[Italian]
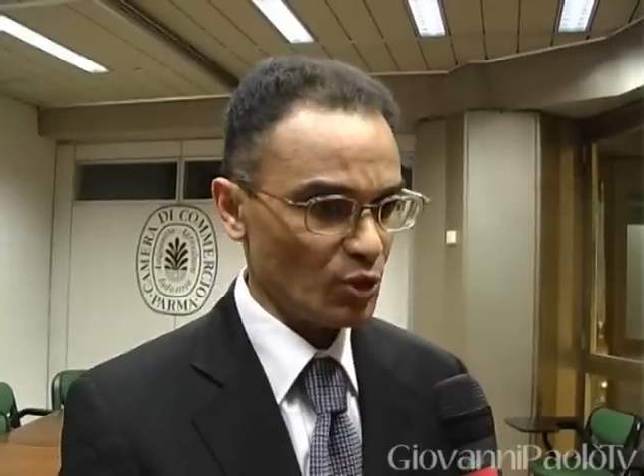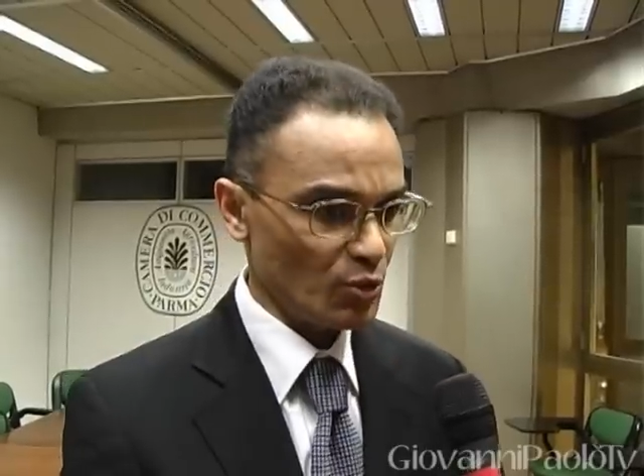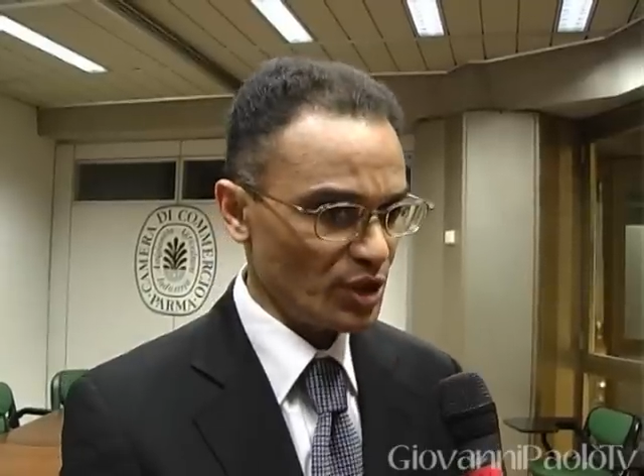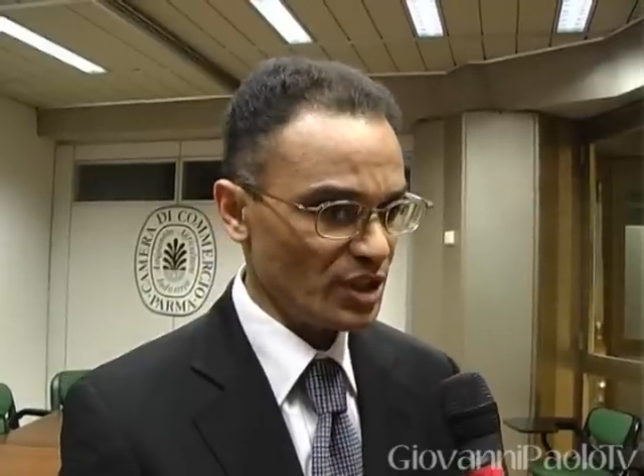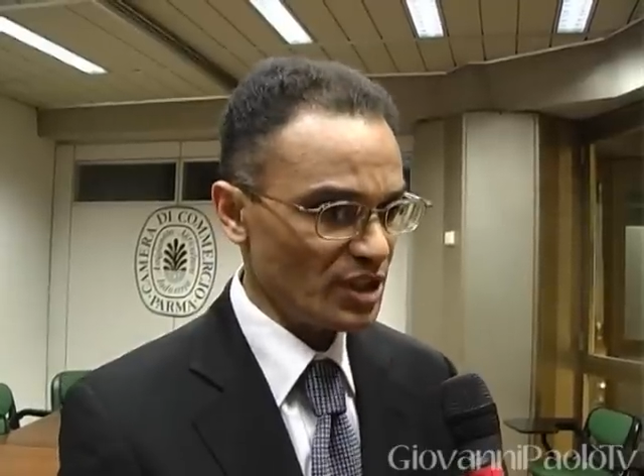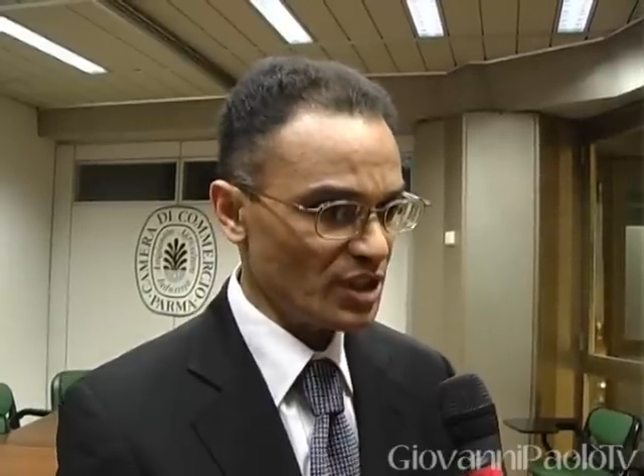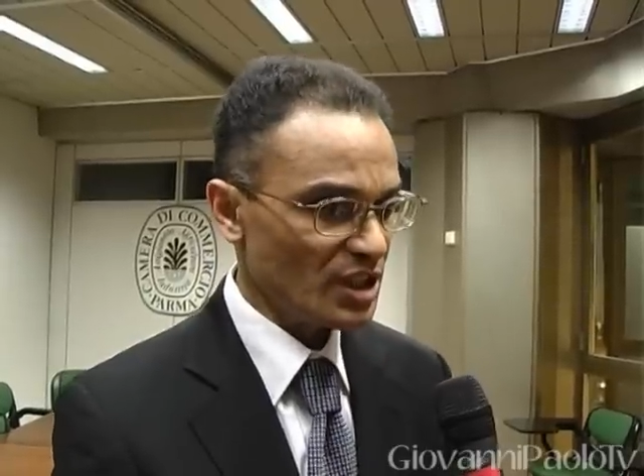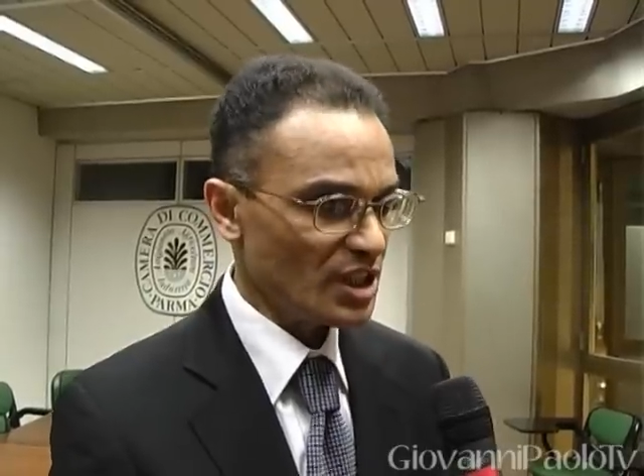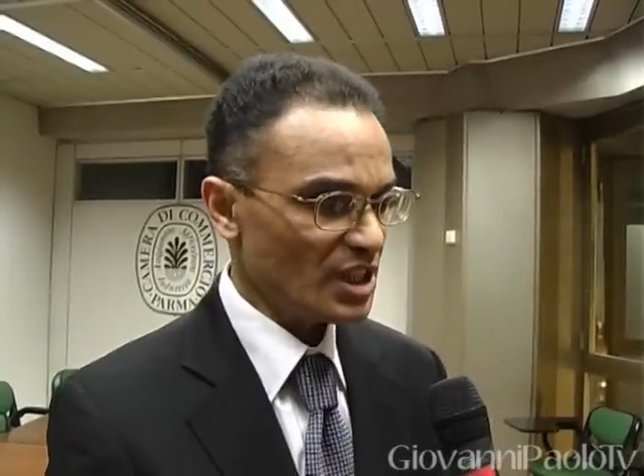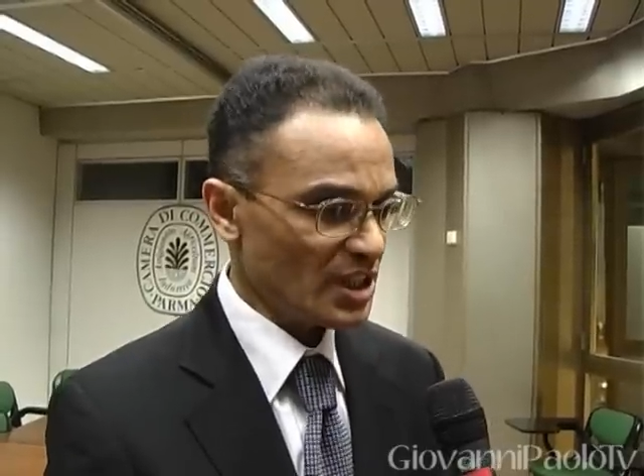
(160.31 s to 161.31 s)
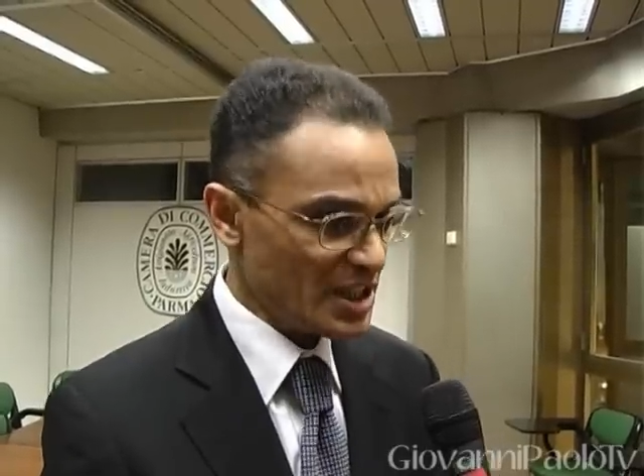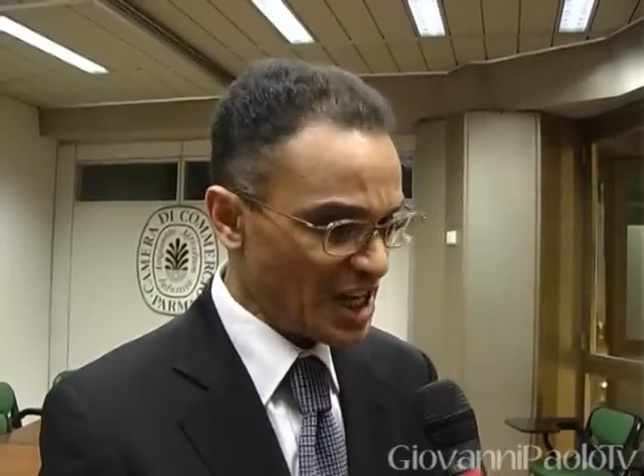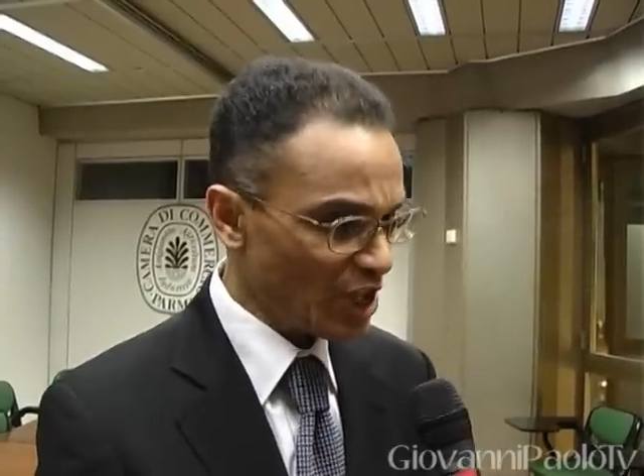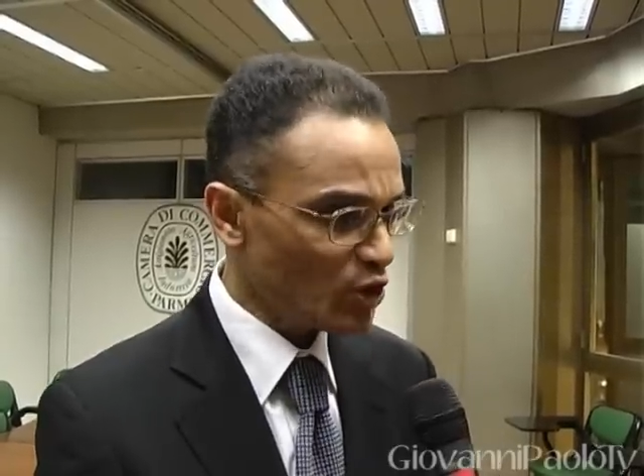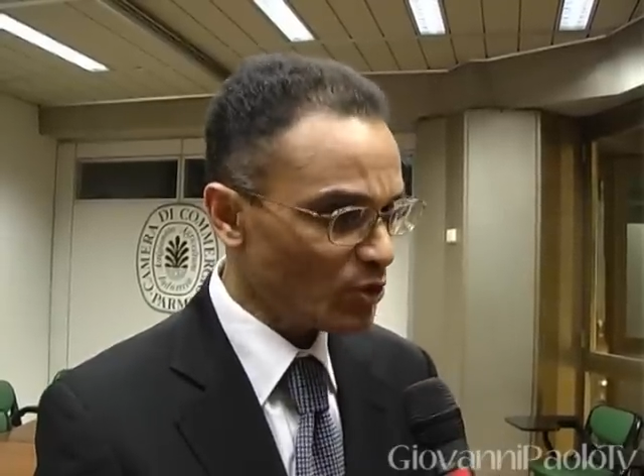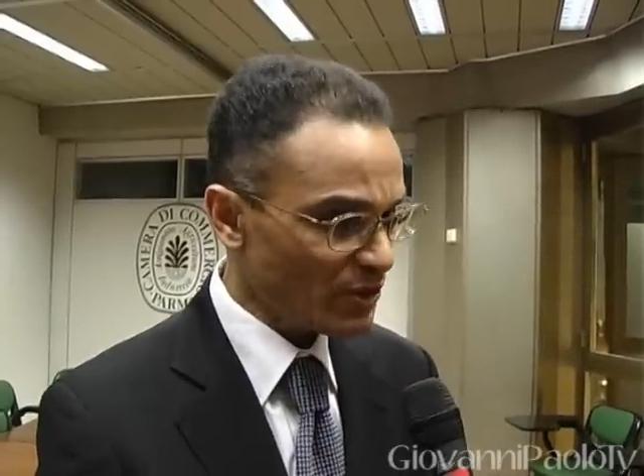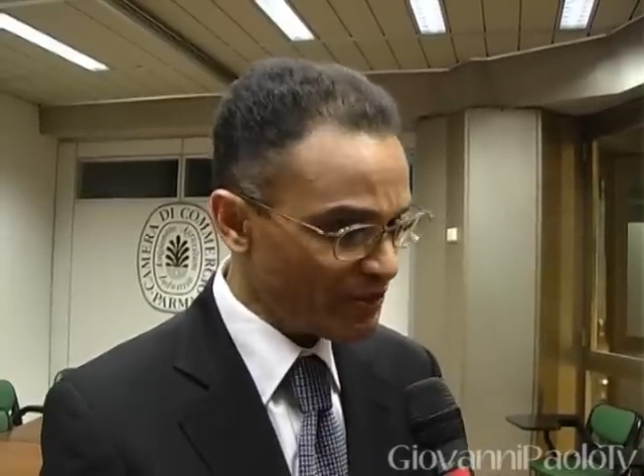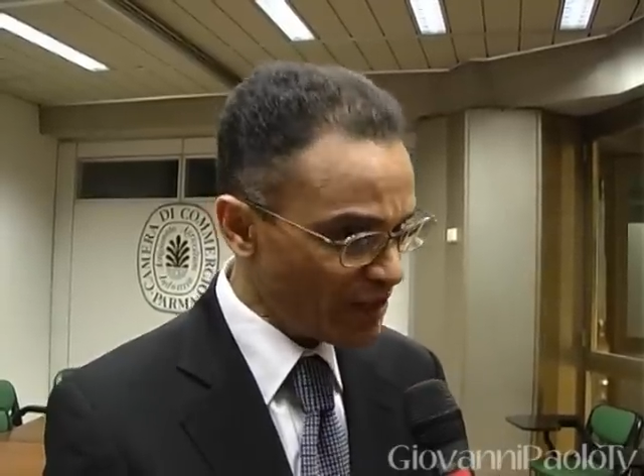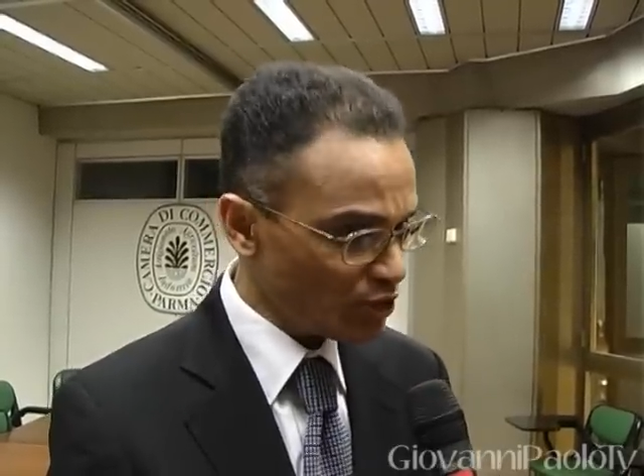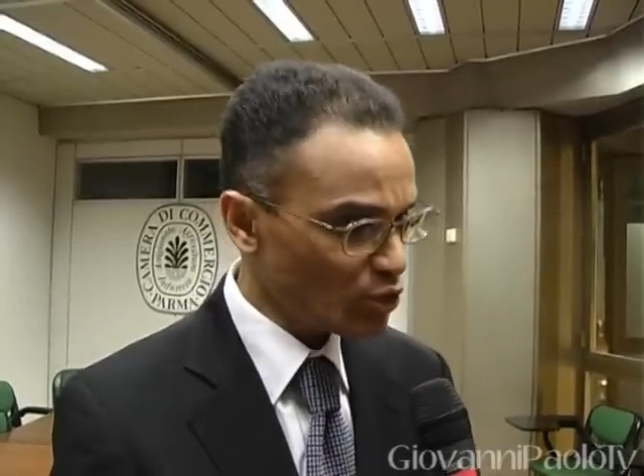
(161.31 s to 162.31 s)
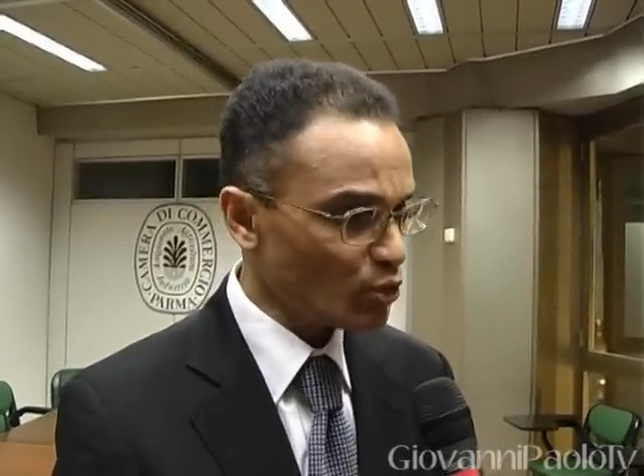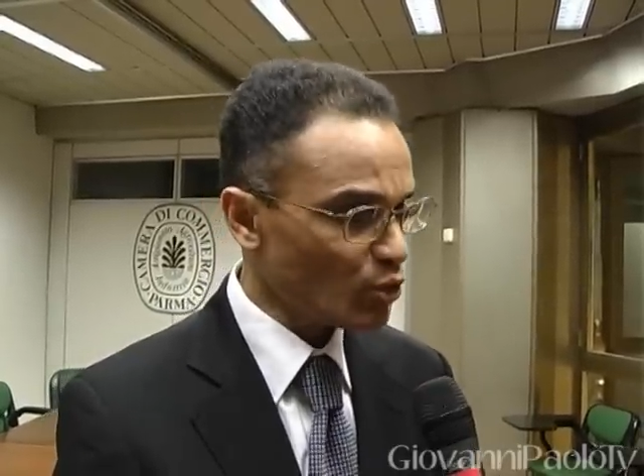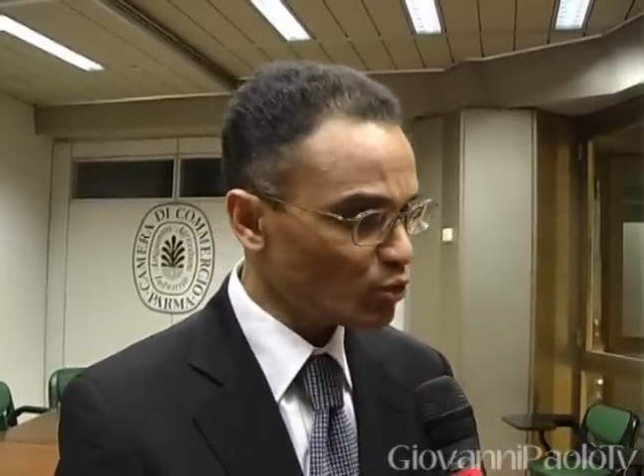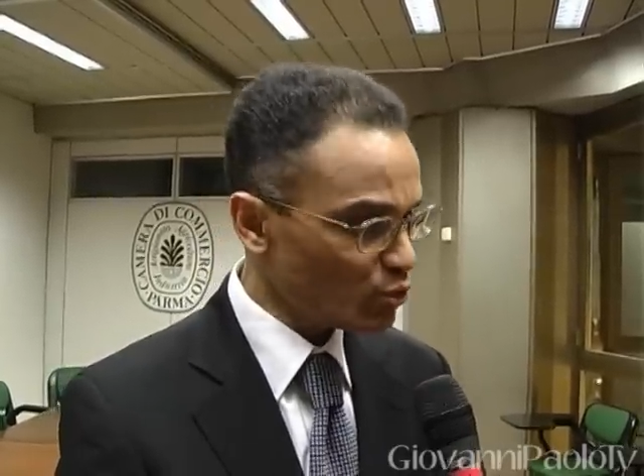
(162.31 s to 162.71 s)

Quindi il dialogo va fatto con